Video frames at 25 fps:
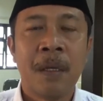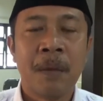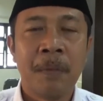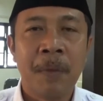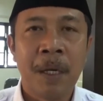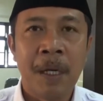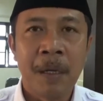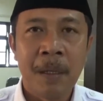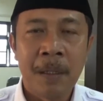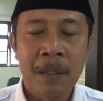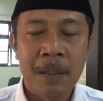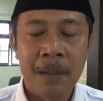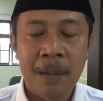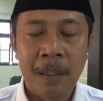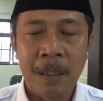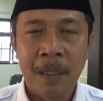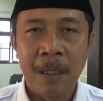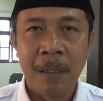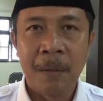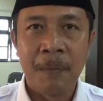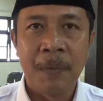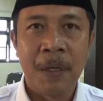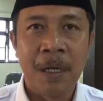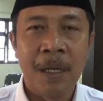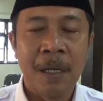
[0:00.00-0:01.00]
apa,
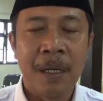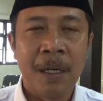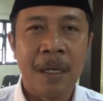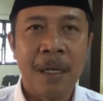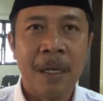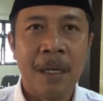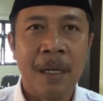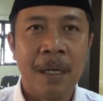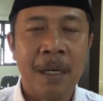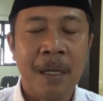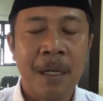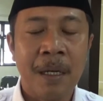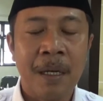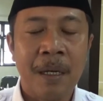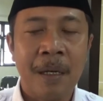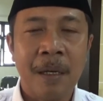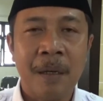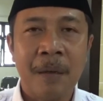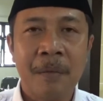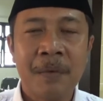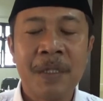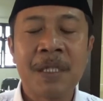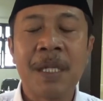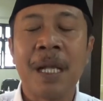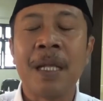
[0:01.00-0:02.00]
apa, eh,
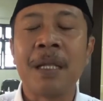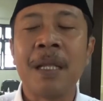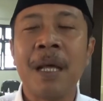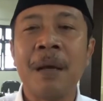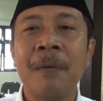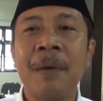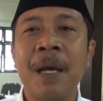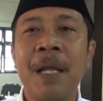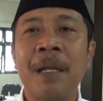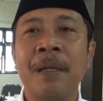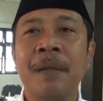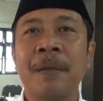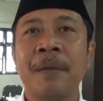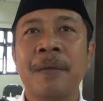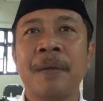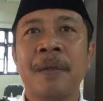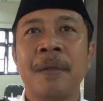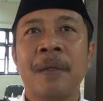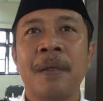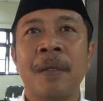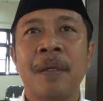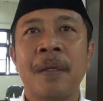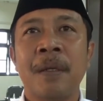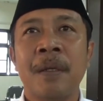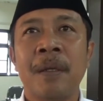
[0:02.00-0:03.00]
wisatawan
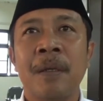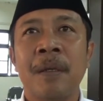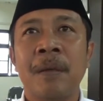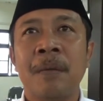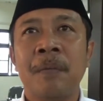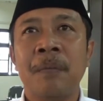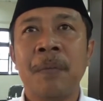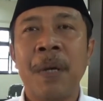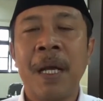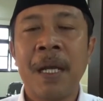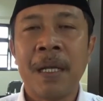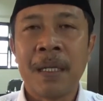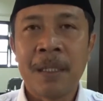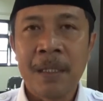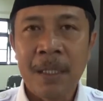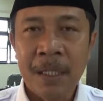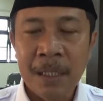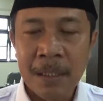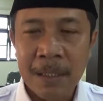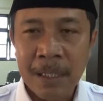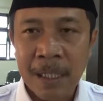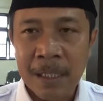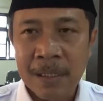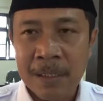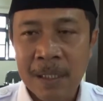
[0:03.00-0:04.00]
baik
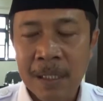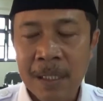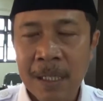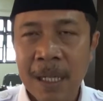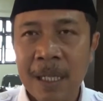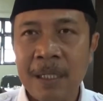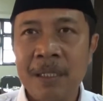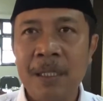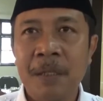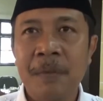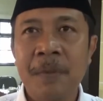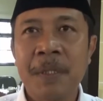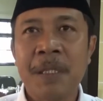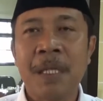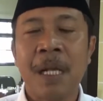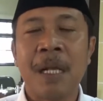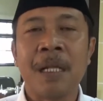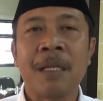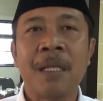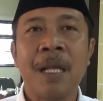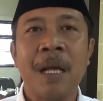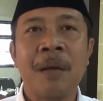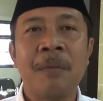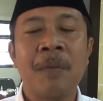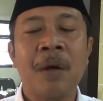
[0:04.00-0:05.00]
di destinasi
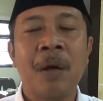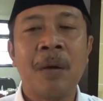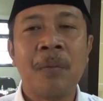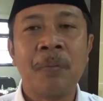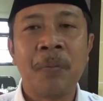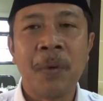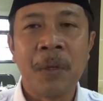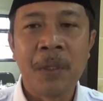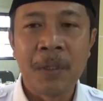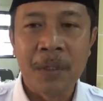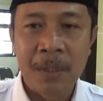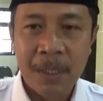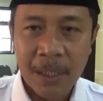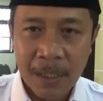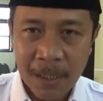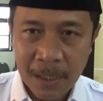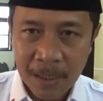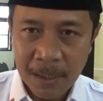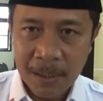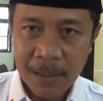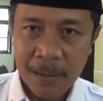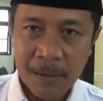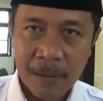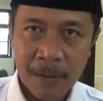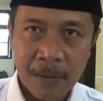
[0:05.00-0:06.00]
wisata maupun di
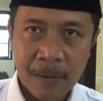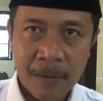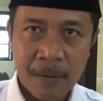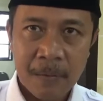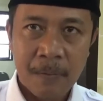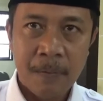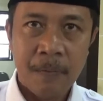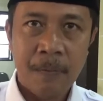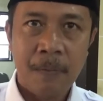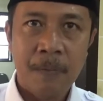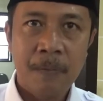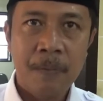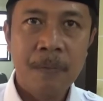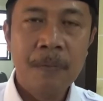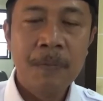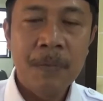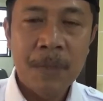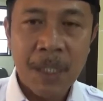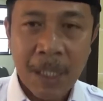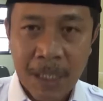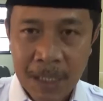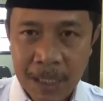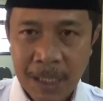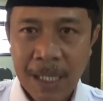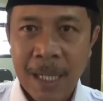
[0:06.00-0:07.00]

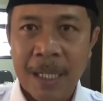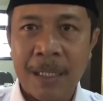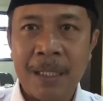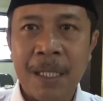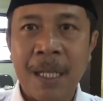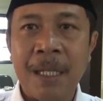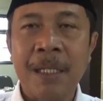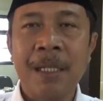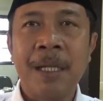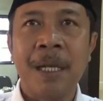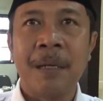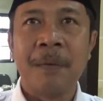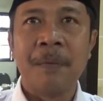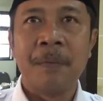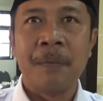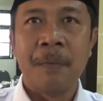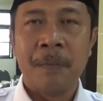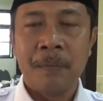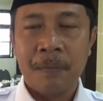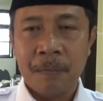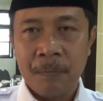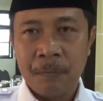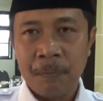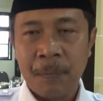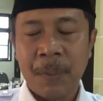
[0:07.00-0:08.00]
kegiatan yang
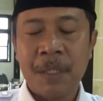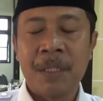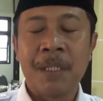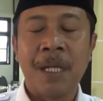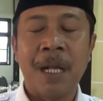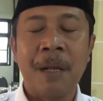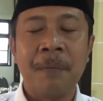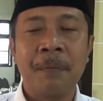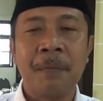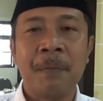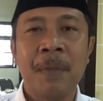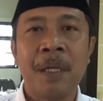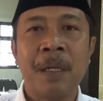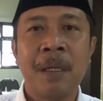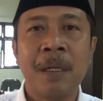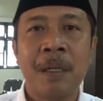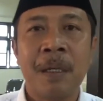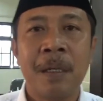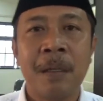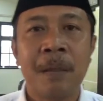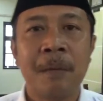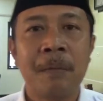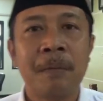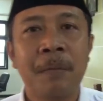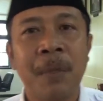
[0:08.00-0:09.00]
bisa
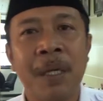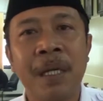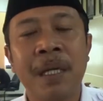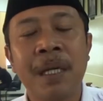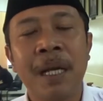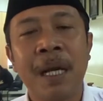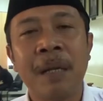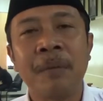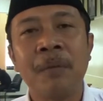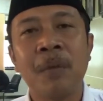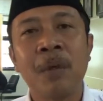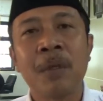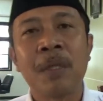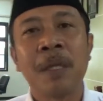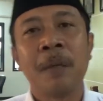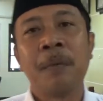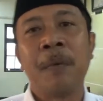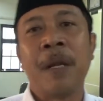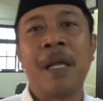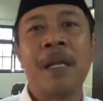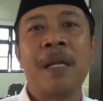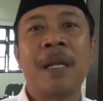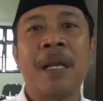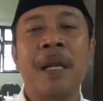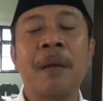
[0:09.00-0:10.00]
memberikan
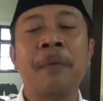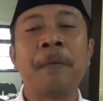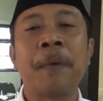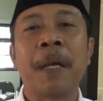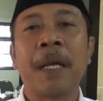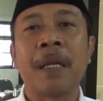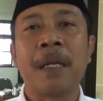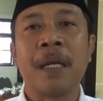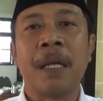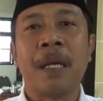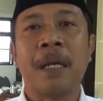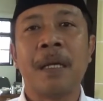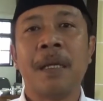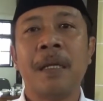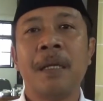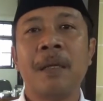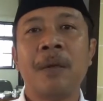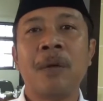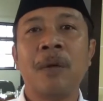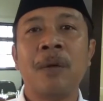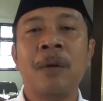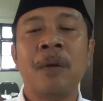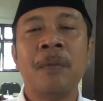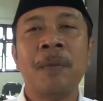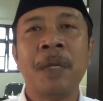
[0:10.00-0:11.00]
multiplier efek lah
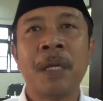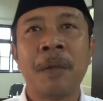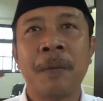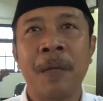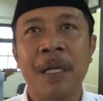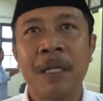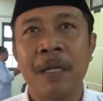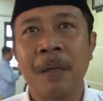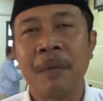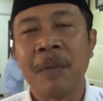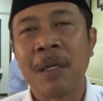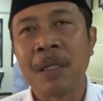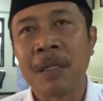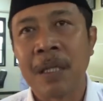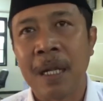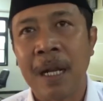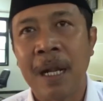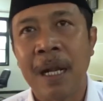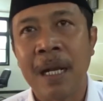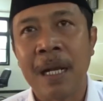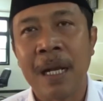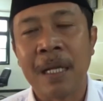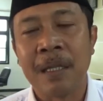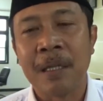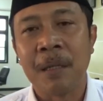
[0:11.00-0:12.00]
ekonomi kepada
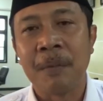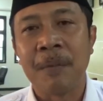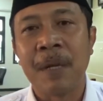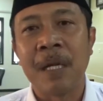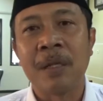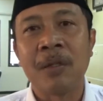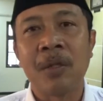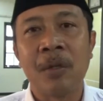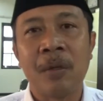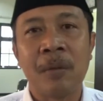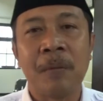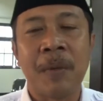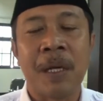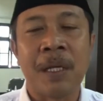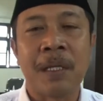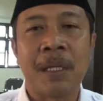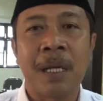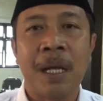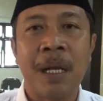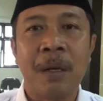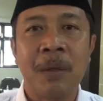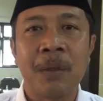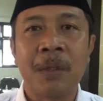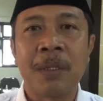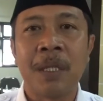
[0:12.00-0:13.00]
masyarakat termasuk
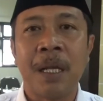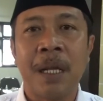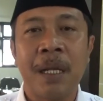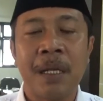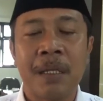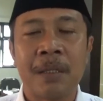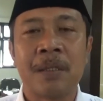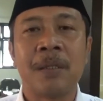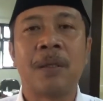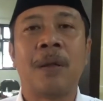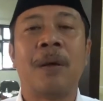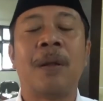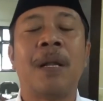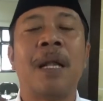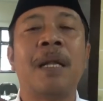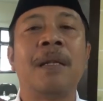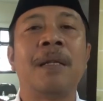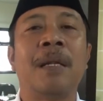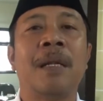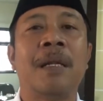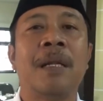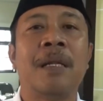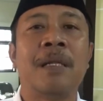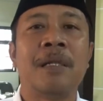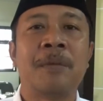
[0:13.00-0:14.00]
pada hotel, restoran
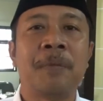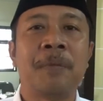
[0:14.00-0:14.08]
dan lain